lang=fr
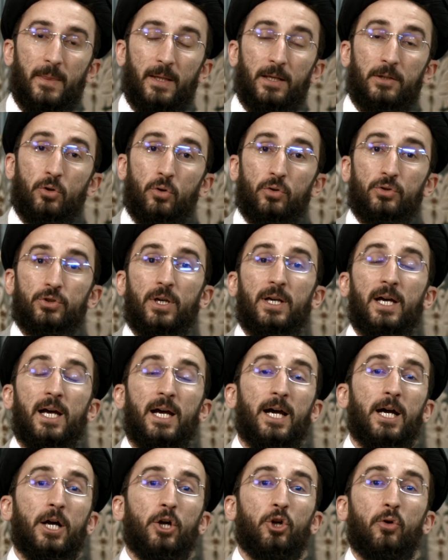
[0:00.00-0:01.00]
Donc,
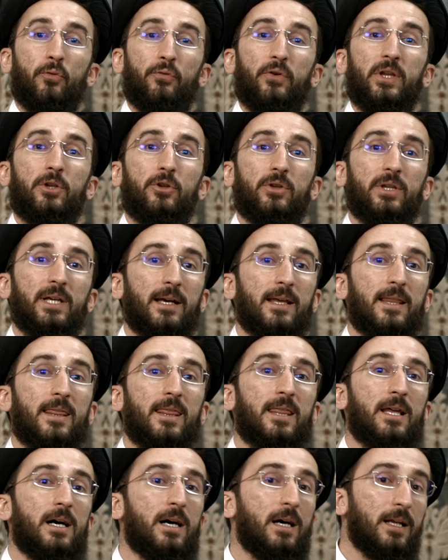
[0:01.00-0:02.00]
le fait de dire
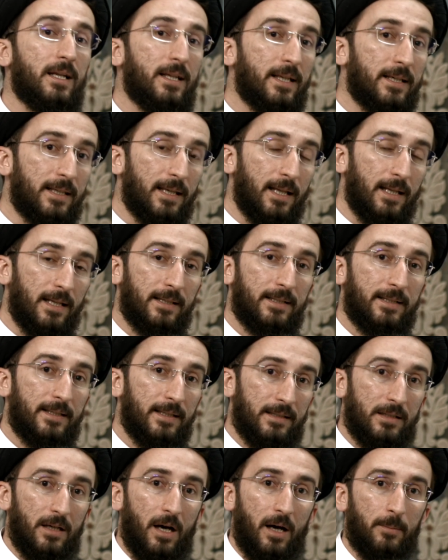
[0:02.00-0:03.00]
dans lesquels
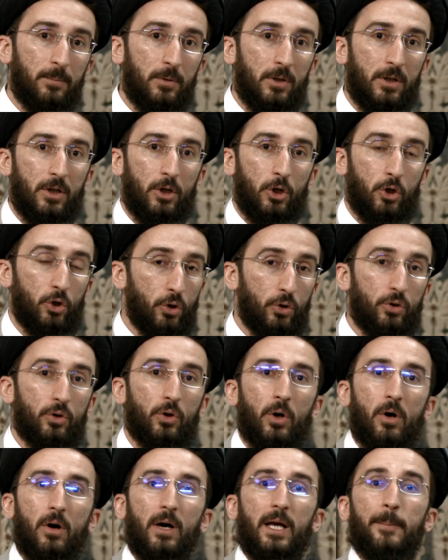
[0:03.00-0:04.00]
le
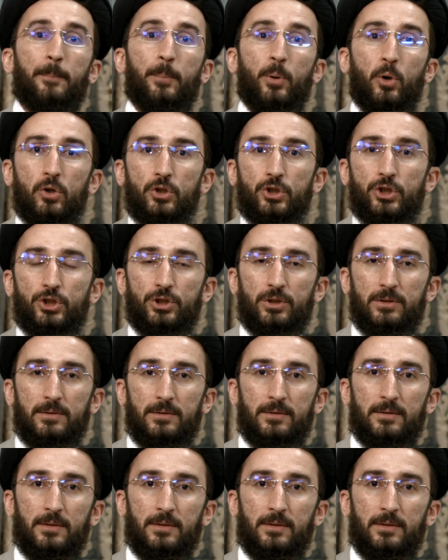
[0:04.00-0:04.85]
Coran est proche.